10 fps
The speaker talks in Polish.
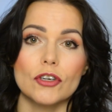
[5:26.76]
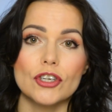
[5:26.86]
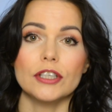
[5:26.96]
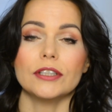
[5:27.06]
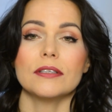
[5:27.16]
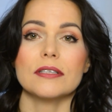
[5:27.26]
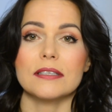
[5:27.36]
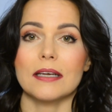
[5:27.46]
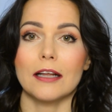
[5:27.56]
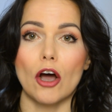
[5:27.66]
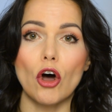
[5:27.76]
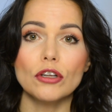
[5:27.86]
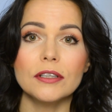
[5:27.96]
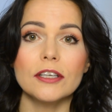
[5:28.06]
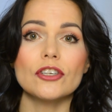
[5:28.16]
Czyli zasada
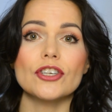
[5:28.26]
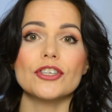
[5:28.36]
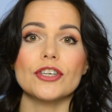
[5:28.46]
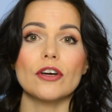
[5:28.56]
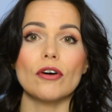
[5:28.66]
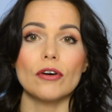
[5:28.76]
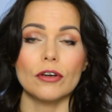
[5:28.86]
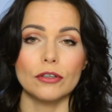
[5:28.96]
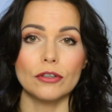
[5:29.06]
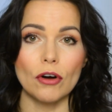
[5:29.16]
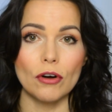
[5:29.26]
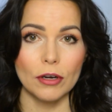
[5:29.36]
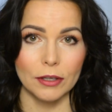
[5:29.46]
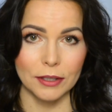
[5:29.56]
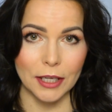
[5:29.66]
od najlżejszego do
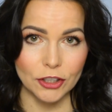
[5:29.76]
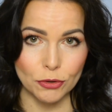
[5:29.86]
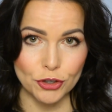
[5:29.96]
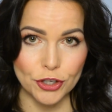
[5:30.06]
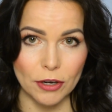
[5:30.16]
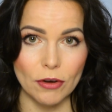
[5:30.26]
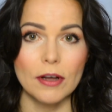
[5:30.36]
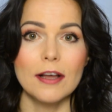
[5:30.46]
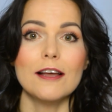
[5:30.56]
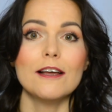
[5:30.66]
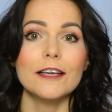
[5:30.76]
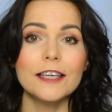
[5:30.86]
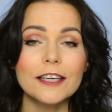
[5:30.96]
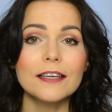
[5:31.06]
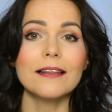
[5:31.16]
najcięższego.
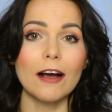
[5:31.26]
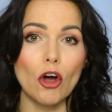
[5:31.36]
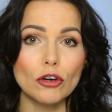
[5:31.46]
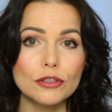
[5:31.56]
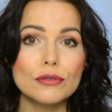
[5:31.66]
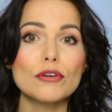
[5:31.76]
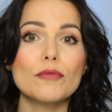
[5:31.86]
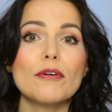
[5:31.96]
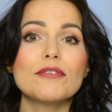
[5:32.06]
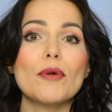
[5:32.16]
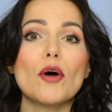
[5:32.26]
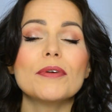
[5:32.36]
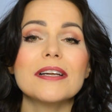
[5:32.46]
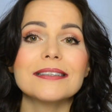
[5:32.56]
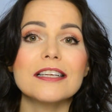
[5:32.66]
I na końcu opowiem o
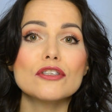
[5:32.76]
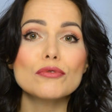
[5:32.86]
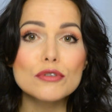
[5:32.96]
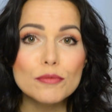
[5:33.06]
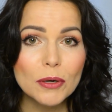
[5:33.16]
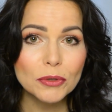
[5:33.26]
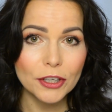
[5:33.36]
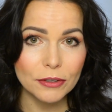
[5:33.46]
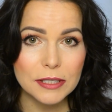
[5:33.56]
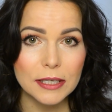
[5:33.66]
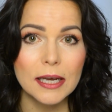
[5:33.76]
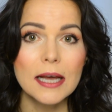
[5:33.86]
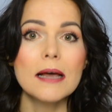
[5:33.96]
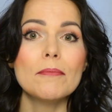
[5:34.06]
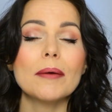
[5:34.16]
pielęgnacji uzupełniającej.
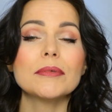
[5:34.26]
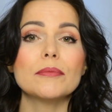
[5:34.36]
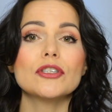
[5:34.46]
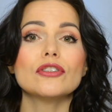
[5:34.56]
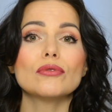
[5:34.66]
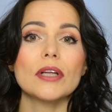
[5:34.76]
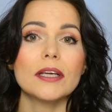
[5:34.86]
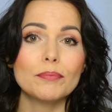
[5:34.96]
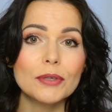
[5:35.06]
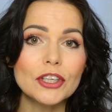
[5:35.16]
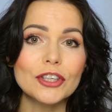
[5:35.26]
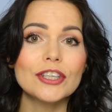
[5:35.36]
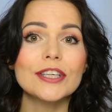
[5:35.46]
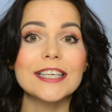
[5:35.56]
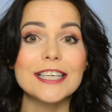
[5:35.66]
Mam na myśli tutaj
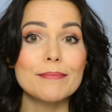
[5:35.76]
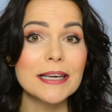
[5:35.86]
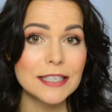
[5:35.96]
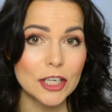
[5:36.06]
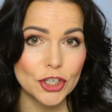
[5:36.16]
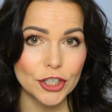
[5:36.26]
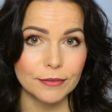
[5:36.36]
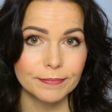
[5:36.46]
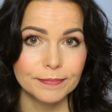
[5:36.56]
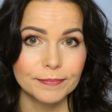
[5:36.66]
peelingi i maseczki.